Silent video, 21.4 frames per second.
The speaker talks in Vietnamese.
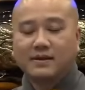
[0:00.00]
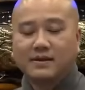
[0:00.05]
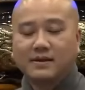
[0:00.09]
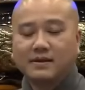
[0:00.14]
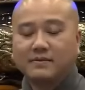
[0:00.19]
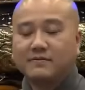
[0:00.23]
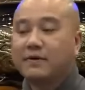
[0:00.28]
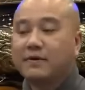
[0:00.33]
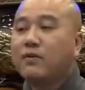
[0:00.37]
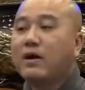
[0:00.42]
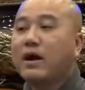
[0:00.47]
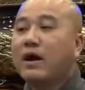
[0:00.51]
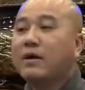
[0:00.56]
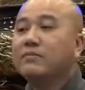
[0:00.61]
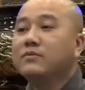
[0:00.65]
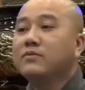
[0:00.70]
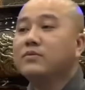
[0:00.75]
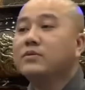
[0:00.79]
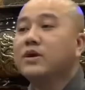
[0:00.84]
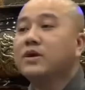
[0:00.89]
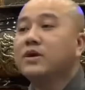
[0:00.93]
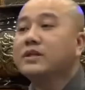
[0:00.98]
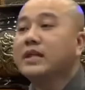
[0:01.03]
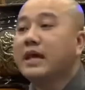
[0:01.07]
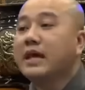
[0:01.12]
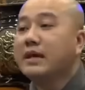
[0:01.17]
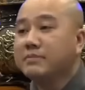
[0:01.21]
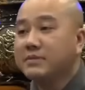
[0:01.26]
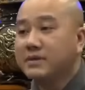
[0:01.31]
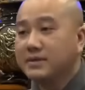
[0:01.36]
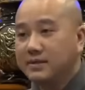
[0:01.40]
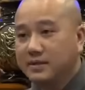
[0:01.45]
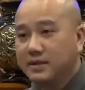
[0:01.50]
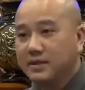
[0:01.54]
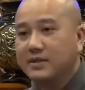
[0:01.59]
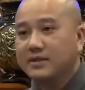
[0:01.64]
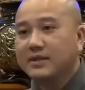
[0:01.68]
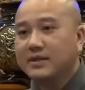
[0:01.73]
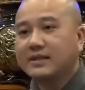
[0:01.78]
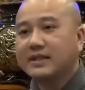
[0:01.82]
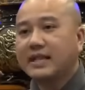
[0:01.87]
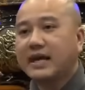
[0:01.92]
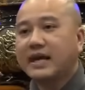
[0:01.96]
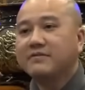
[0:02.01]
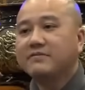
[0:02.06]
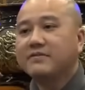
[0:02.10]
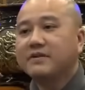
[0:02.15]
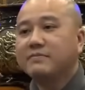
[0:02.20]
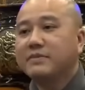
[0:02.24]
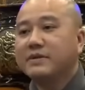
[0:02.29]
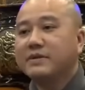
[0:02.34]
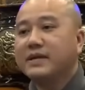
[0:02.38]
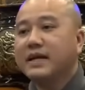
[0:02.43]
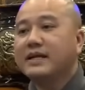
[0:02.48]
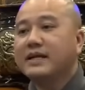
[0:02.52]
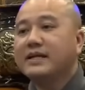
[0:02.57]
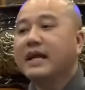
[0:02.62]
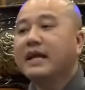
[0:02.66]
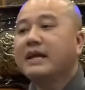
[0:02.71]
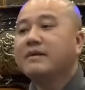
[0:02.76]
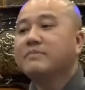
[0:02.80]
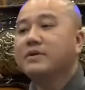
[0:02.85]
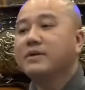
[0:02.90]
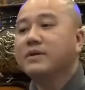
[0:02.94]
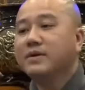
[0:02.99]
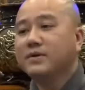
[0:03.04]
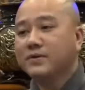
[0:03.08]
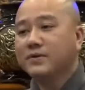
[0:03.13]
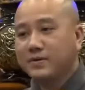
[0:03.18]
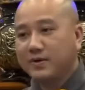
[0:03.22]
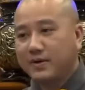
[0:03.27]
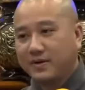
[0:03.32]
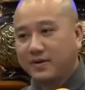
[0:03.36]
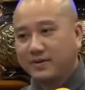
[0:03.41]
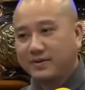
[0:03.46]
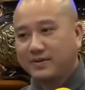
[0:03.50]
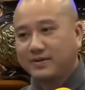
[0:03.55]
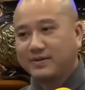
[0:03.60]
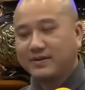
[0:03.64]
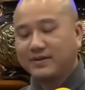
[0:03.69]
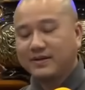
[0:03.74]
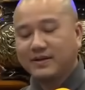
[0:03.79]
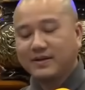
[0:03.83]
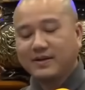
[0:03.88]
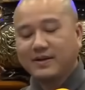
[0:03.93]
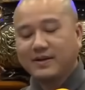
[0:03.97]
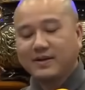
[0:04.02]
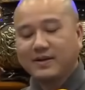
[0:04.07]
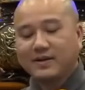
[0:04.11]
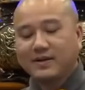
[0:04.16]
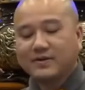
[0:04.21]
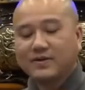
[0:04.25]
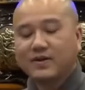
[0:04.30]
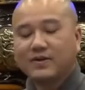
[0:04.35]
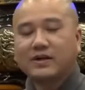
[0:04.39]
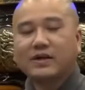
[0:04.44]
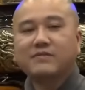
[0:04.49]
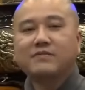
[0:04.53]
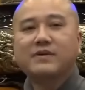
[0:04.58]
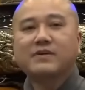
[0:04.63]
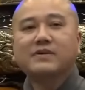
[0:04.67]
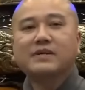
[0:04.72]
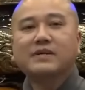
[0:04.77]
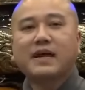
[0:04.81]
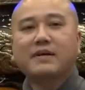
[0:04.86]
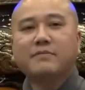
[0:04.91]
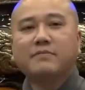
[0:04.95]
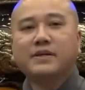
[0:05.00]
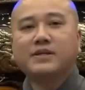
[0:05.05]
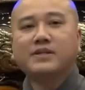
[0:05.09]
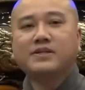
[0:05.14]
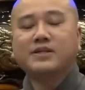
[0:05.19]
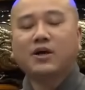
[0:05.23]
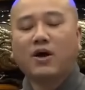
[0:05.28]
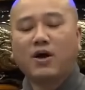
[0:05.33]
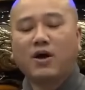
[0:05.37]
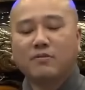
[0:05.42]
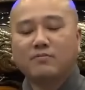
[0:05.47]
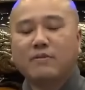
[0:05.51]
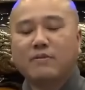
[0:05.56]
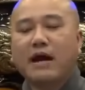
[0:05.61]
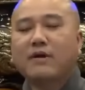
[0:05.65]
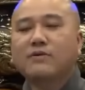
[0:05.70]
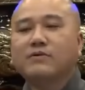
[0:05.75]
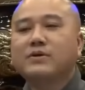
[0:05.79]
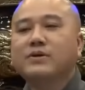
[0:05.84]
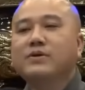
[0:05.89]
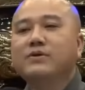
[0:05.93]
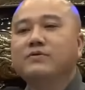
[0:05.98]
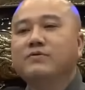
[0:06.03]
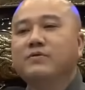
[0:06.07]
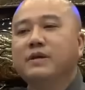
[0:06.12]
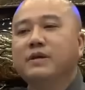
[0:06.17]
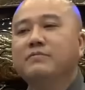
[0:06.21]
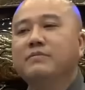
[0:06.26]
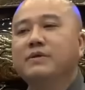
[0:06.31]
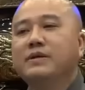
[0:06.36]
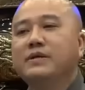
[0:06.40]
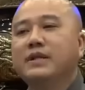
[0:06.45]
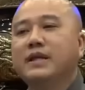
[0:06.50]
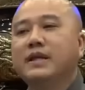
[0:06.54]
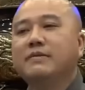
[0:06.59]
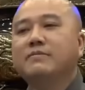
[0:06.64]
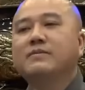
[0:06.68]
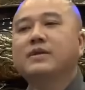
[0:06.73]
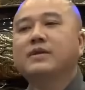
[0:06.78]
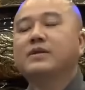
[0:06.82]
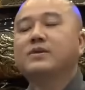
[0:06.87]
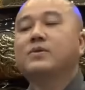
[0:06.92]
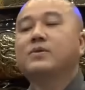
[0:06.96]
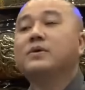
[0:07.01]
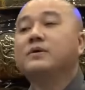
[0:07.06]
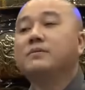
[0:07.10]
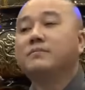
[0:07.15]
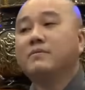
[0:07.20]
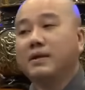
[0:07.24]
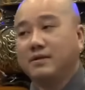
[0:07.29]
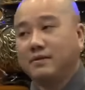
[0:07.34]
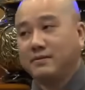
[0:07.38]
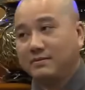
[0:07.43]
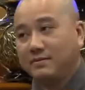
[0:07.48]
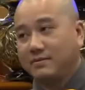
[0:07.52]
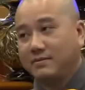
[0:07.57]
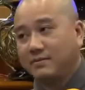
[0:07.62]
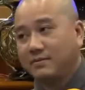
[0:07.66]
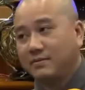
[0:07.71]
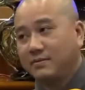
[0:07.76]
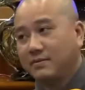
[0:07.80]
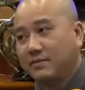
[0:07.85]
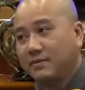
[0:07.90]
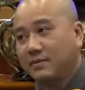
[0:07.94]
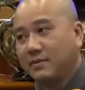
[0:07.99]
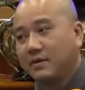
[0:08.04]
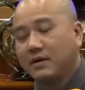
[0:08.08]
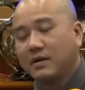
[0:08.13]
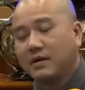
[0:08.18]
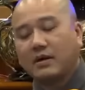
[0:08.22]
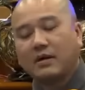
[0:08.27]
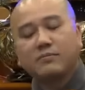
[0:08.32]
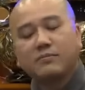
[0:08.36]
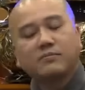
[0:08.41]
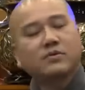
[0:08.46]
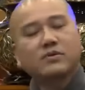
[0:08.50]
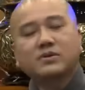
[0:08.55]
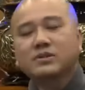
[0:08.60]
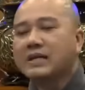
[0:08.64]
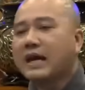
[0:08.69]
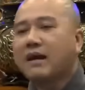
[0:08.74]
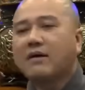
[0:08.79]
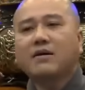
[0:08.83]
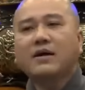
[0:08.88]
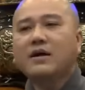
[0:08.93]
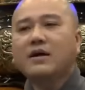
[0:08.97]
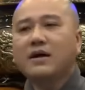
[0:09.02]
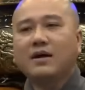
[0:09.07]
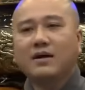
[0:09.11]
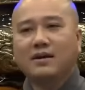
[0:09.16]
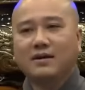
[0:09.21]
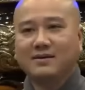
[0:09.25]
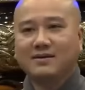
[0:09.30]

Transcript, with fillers: thì Pháp Hòa không muốn nói thêm nữa, là tại vì mình đã nghe mình hiểu rồi. Còn cái vấn đề mình chọn bao nhiêu vị mình niệm là tùy mình, không có sao hết á.